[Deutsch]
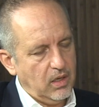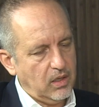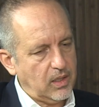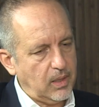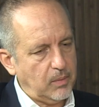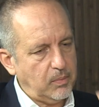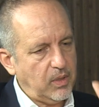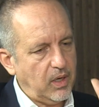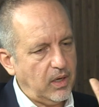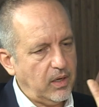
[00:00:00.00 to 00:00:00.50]
Ich
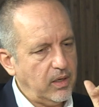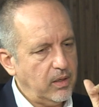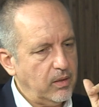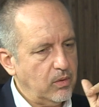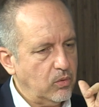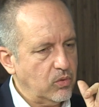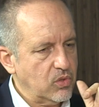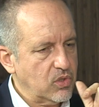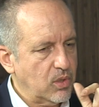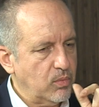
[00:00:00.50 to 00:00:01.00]
habe ja in
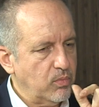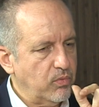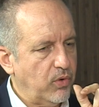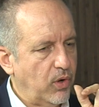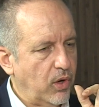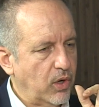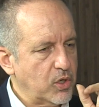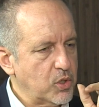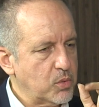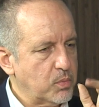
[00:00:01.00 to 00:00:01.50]
unserem
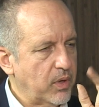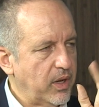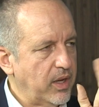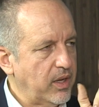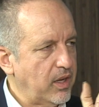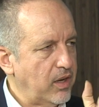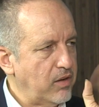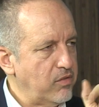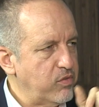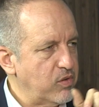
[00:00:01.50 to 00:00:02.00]

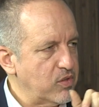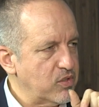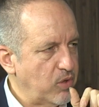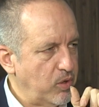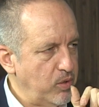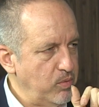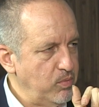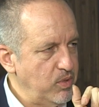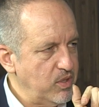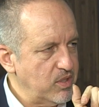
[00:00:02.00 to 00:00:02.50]
Vorgespräch ein
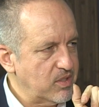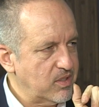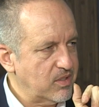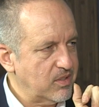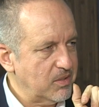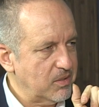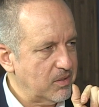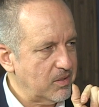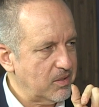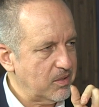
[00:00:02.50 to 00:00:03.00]
Versäumnis
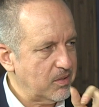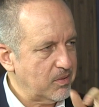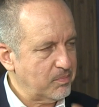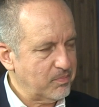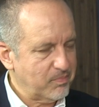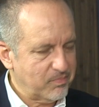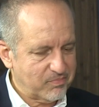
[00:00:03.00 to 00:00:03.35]
äh,